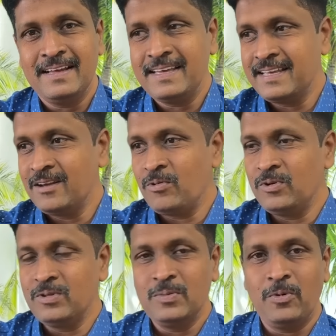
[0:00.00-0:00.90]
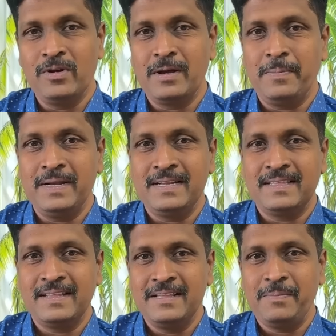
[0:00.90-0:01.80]
இங்கே கொண்டு வந்து போர்க்கப்பல்
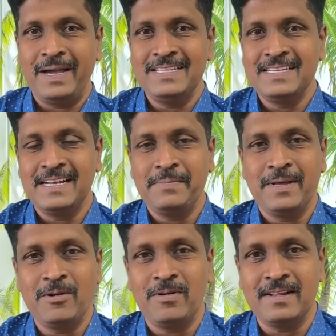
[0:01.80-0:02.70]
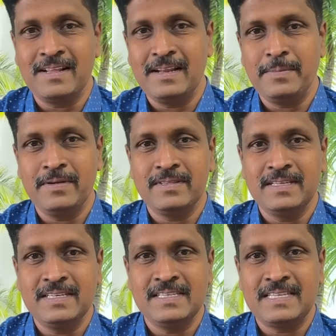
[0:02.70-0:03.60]
நிறுத்துறது பயிற்சிகளை மேற்கொள்கிறது எல்லாமே
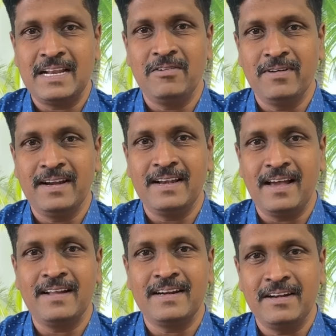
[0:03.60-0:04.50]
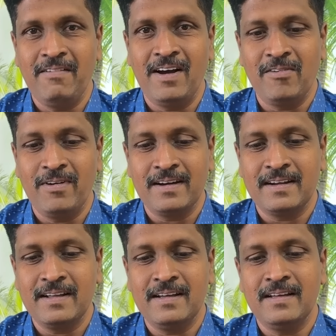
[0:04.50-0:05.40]
வந்து செலவுகள் யாருக்கிட்ட
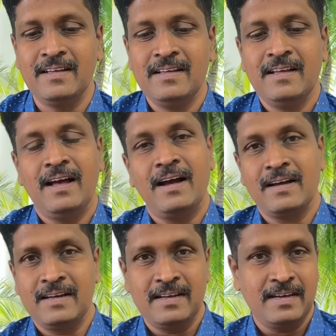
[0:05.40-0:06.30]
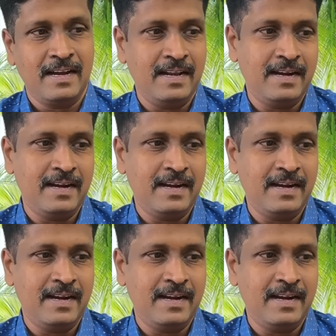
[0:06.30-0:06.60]
வாங்குவாங்கன்னா அங்கே கல்லா